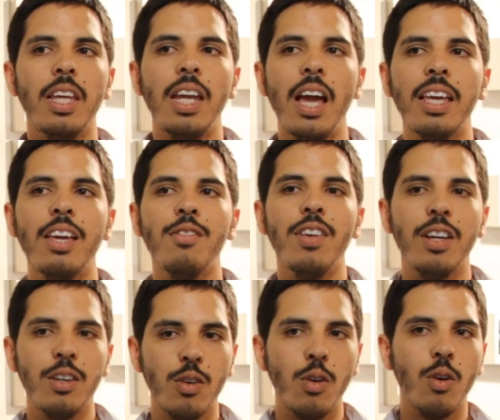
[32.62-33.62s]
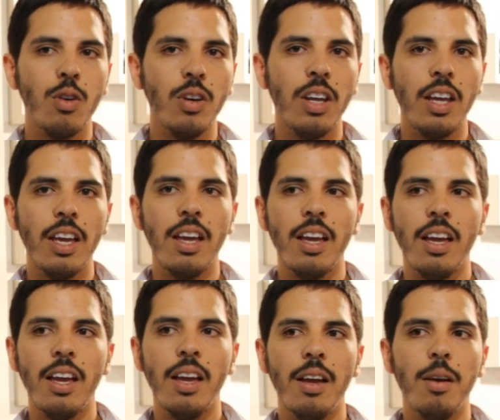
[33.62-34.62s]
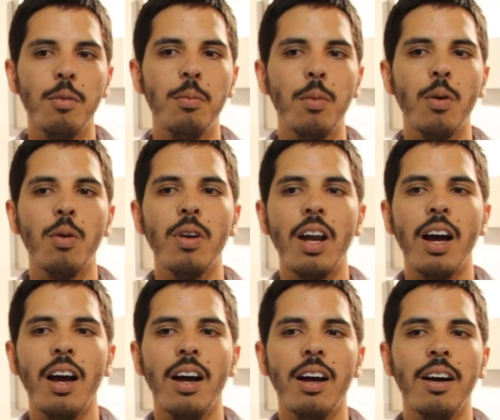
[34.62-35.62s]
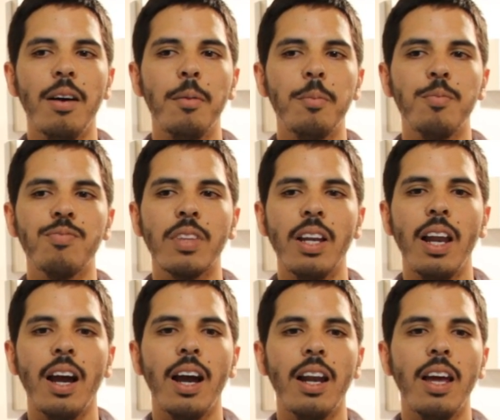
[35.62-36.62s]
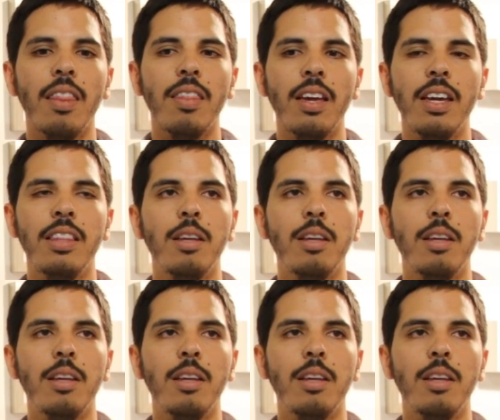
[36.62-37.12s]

Tenía que ver con eh, un poco la, las ganas de